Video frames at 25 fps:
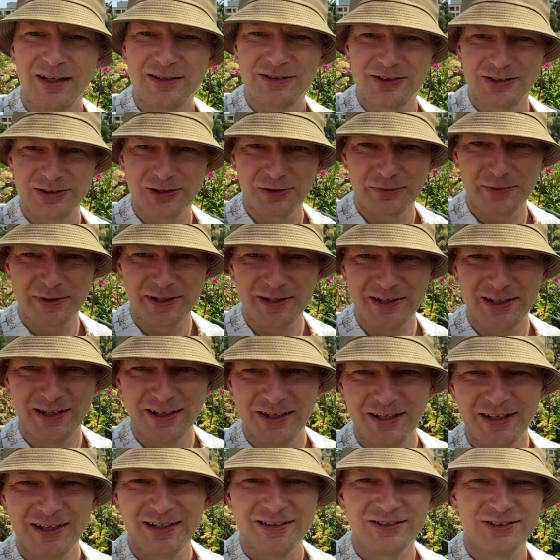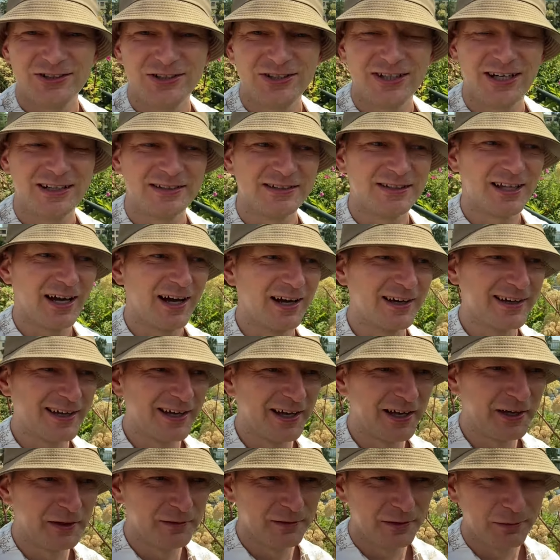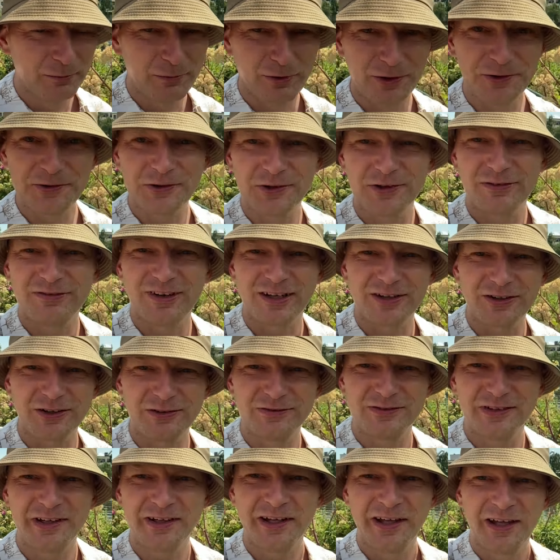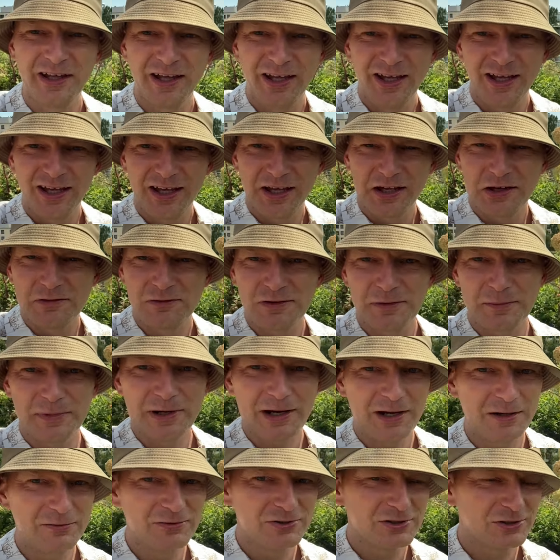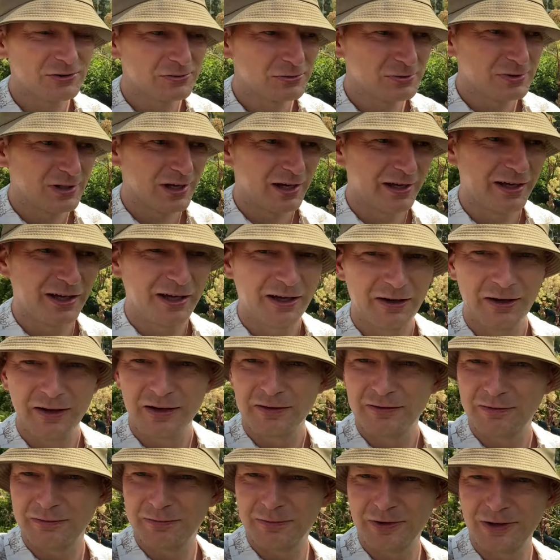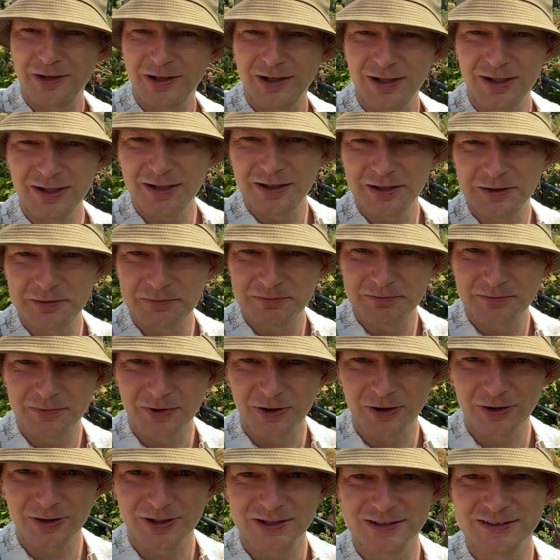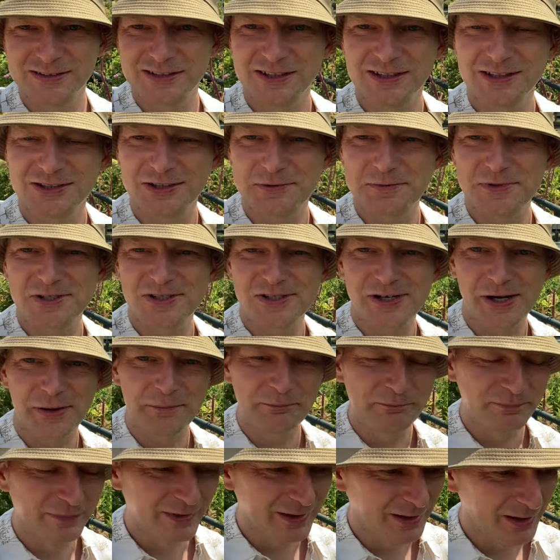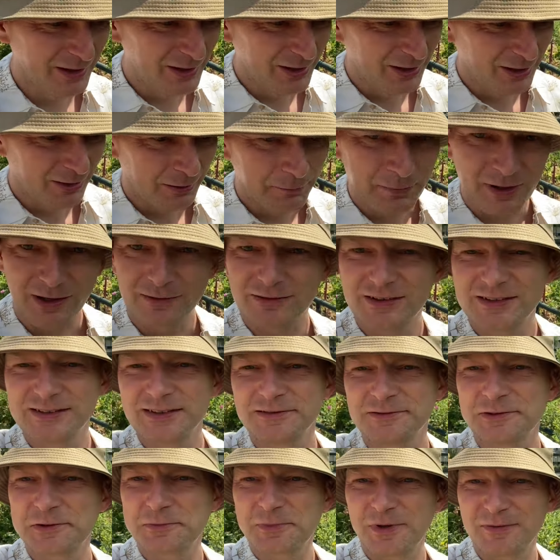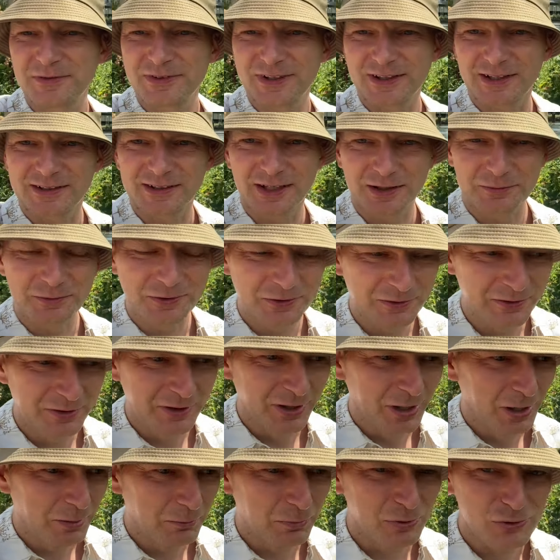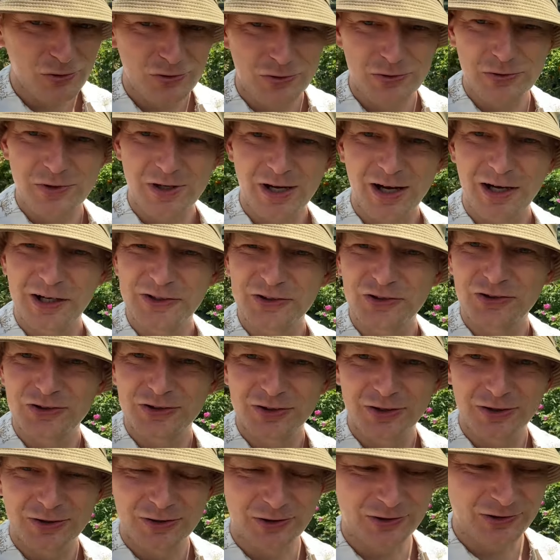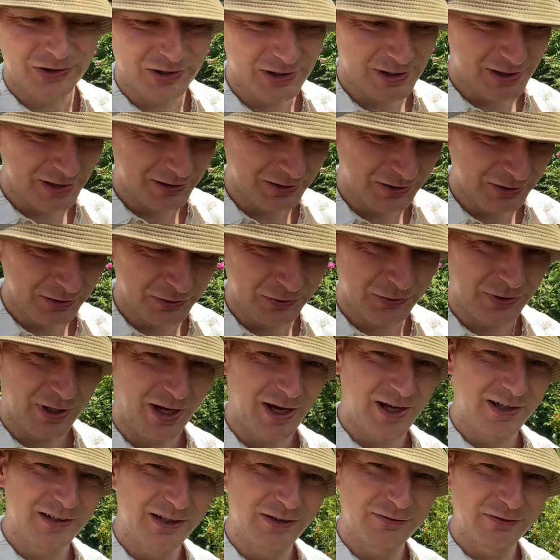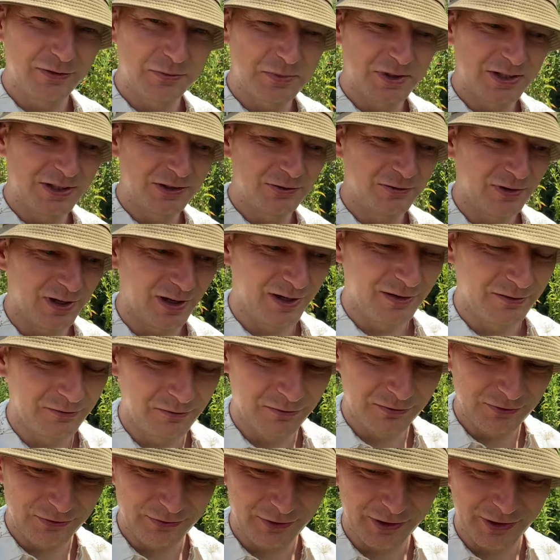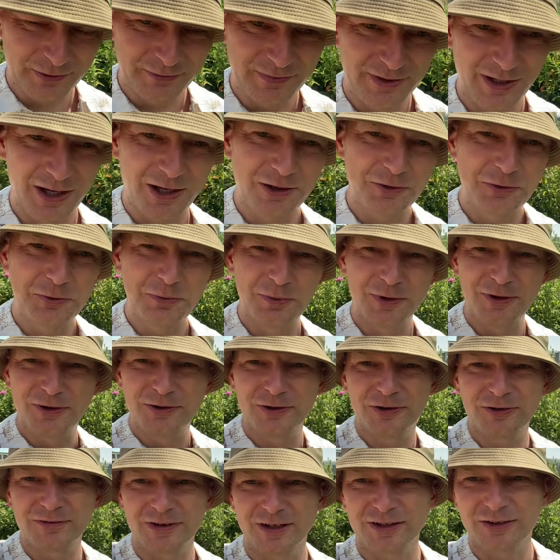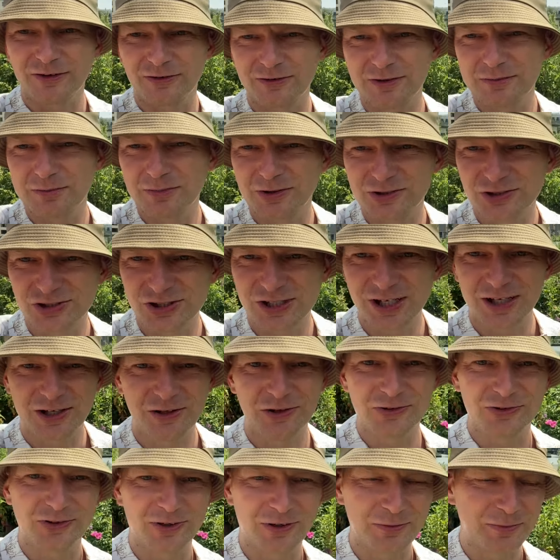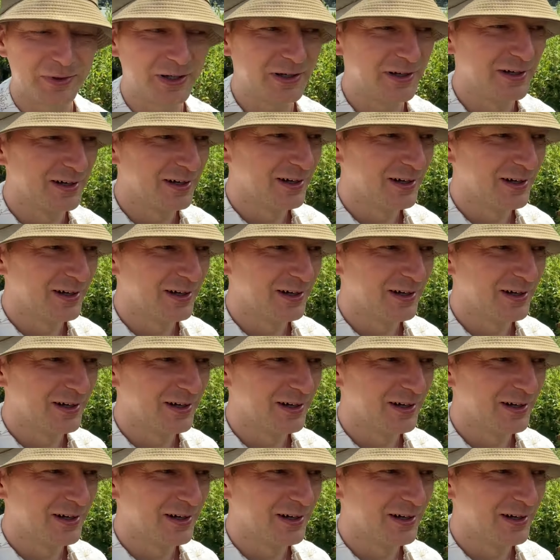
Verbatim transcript: Dzień dobry, dzisiaj tak, polnokwiatowy i wybrałem się tutaj w mojej okolicy, gdzie mieszkam, prawie centrum Amsterdamu, poszukać roślin, które Ania wymieniła w swoim tagu polnokwiatowym, bo dzisiaj go zrobię